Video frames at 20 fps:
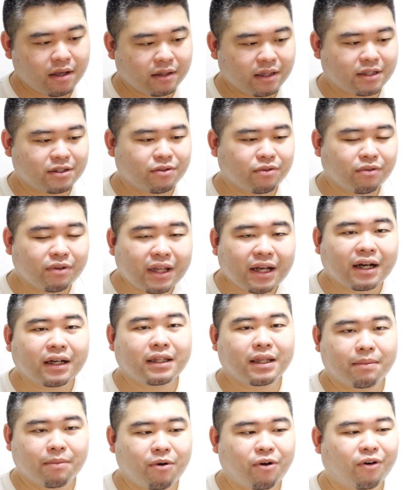で、その中
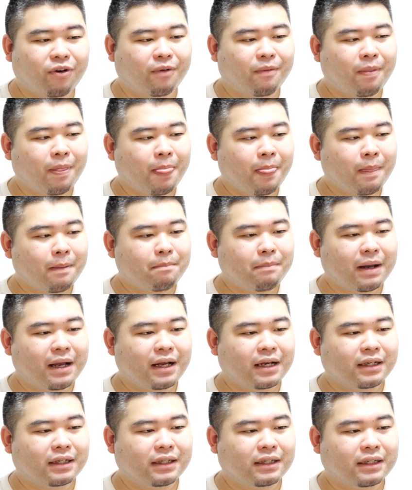でも、
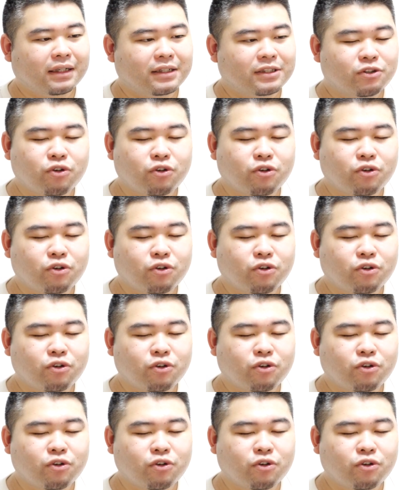まあ、